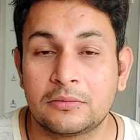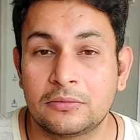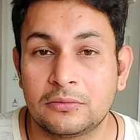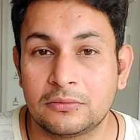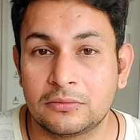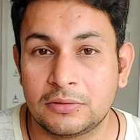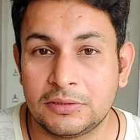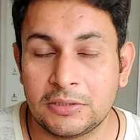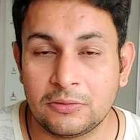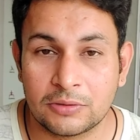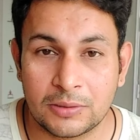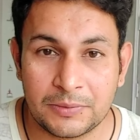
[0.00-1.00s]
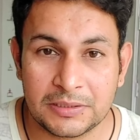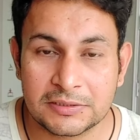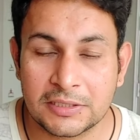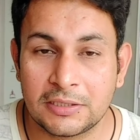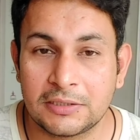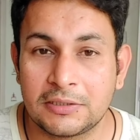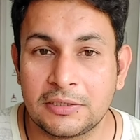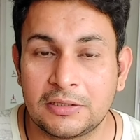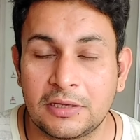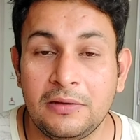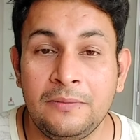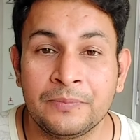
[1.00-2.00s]
तो ये योगा मैट से रिलेटेड
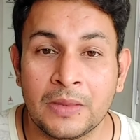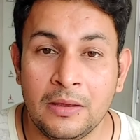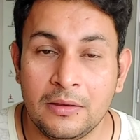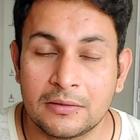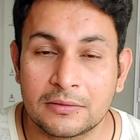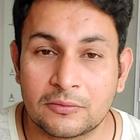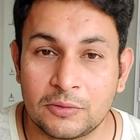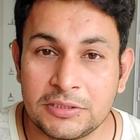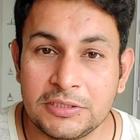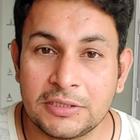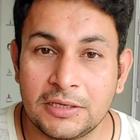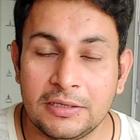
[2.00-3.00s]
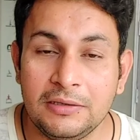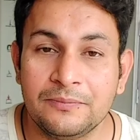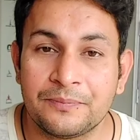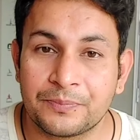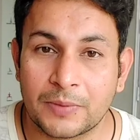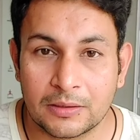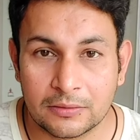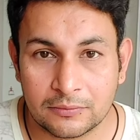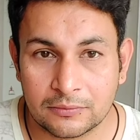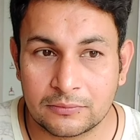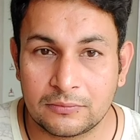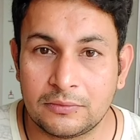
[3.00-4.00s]
था कोशिश करें
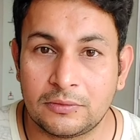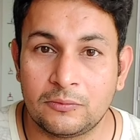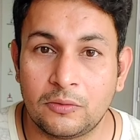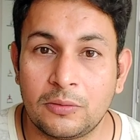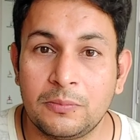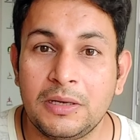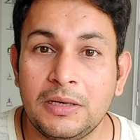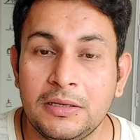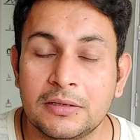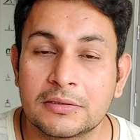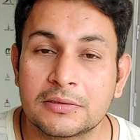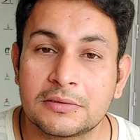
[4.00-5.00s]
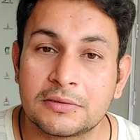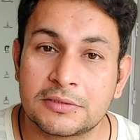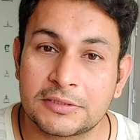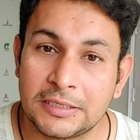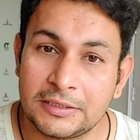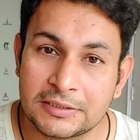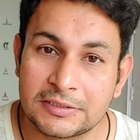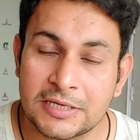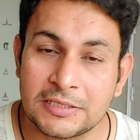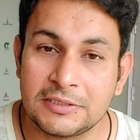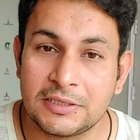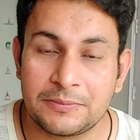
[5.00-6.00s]
नॉर्मल स्ट्रेंथ
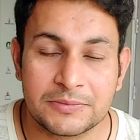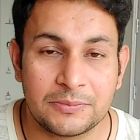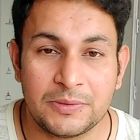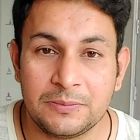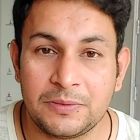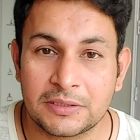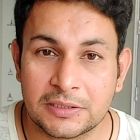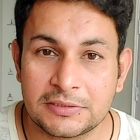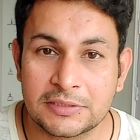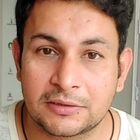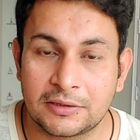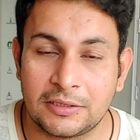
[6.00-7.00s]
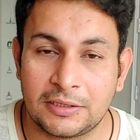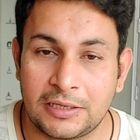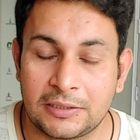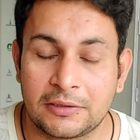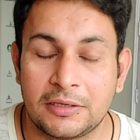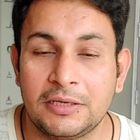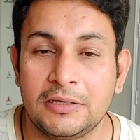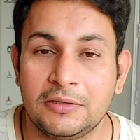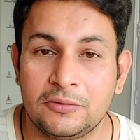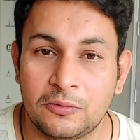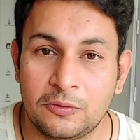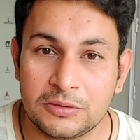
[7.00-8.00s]
एक्सरसाइज आप ज़मीन पर कर सकते हैं डायरेक्ट
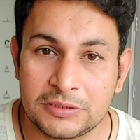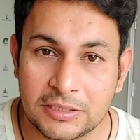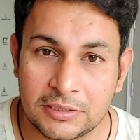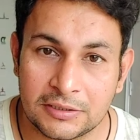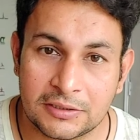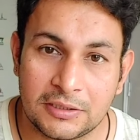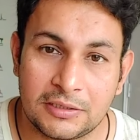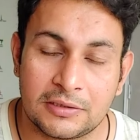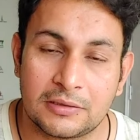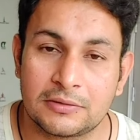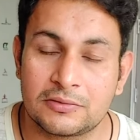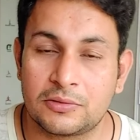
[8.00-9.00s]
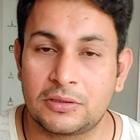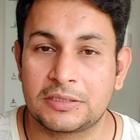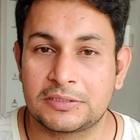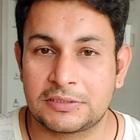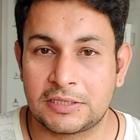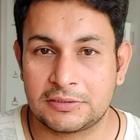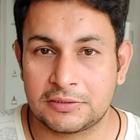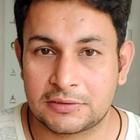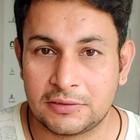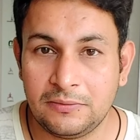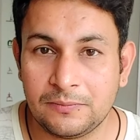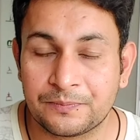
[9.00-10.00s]
लेकिन योग से रिलेटेड जो
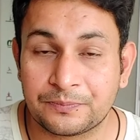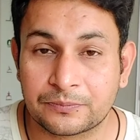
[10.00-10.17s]
एक्सरसाइजेज हैं